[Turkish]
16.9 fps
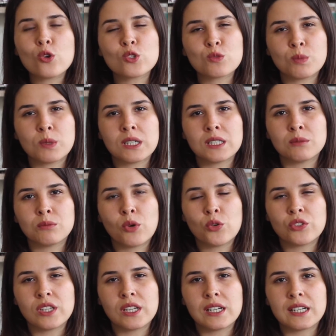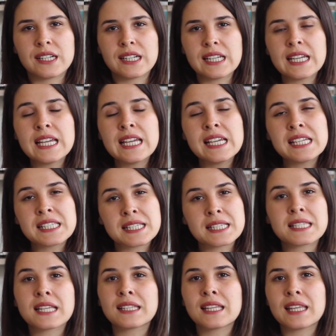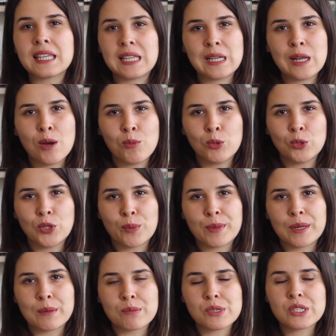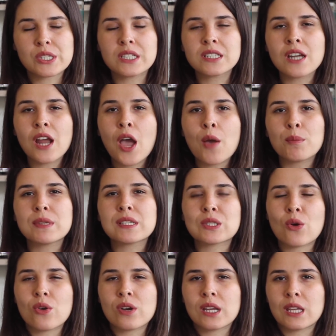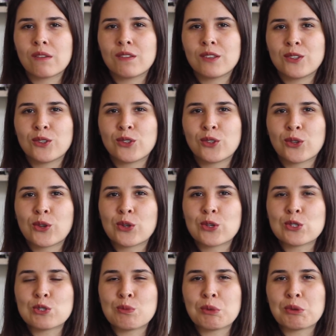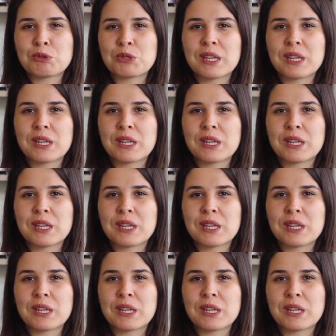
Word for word: öz bakım önerileri size de ilham olabilmiştir. Bir sonraki videoda görüşmek